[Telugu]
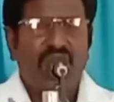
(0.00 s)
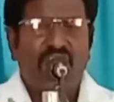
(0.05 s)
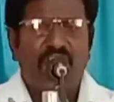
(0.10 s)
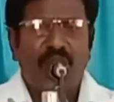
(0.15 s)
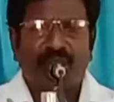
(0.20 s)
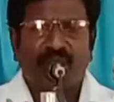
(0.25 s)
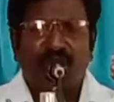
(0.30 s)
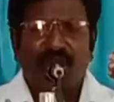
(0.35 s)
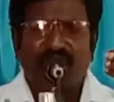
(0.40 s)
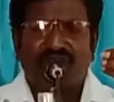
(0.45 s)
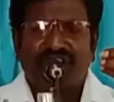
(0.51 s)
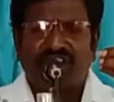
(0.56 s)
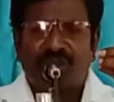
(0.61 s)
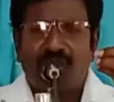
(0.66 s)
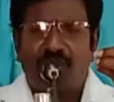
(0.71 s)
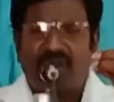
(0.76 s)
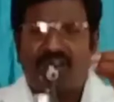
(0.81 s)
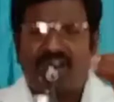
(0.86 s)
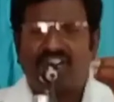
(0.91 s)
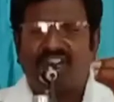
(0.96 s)
ఆ ప్రభు యొక్క
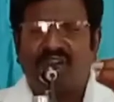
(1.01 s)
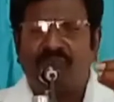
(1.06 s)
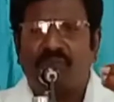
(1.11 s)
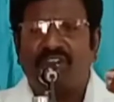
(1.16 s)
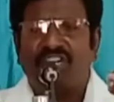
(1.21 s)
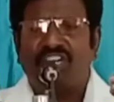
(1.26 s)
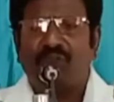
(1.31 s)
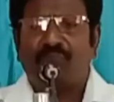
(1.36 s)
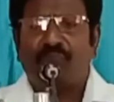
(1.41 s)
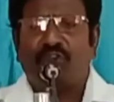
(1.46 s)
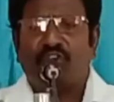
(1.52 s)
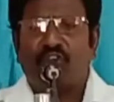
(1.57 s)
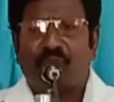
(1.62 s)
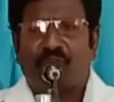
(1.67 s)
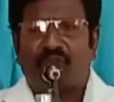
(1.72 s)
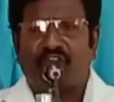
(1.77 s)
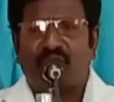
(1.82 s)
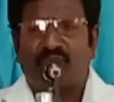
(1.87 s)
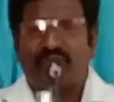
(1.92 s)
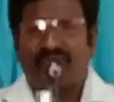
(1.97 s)
పక్కలో బల్లిపోటు
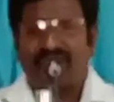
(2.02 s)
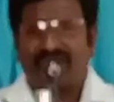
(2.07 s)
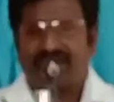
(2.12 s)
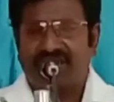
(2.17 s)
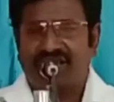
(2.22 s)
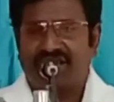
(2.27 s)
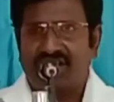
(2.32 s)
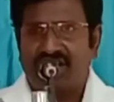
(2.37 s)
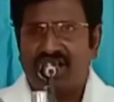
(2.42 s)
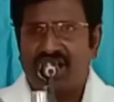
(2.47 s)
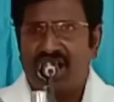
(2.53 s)
పొడబడింది